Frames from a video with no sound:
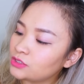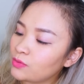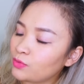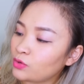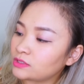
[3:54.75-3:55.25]

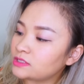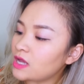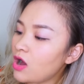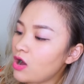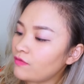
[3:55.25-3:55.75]
xong rồi
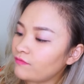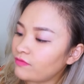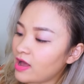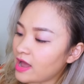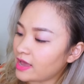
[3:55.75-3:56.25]
son
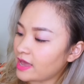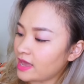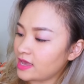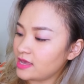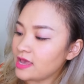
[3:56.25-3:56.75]
và
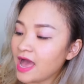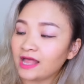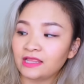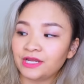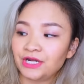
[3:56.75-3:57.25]
cái
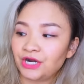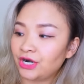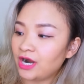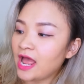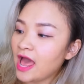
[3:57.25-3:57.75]

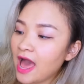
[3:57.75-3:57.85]
eyeliner